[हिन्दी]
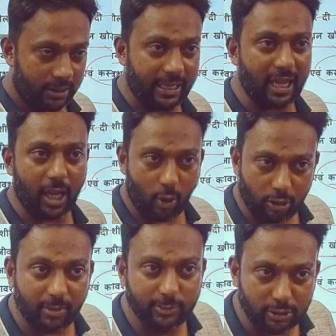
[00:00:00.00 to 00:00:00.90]
ठीक है
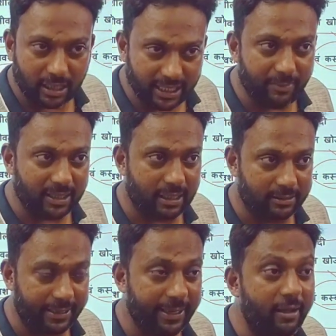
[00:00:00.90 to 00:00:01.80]
गाँव को मजबूत करने की बात
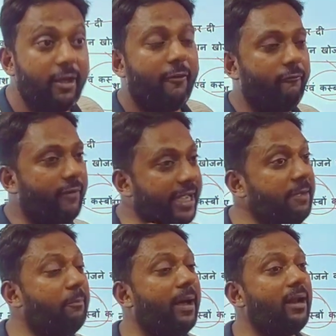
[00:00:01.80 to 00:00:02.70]
करते हैं
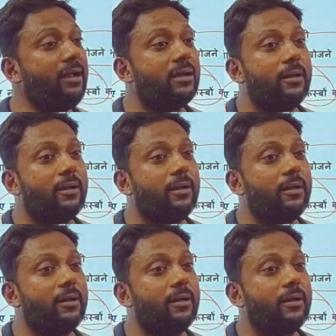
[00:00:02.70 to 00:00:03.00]
वहीं पर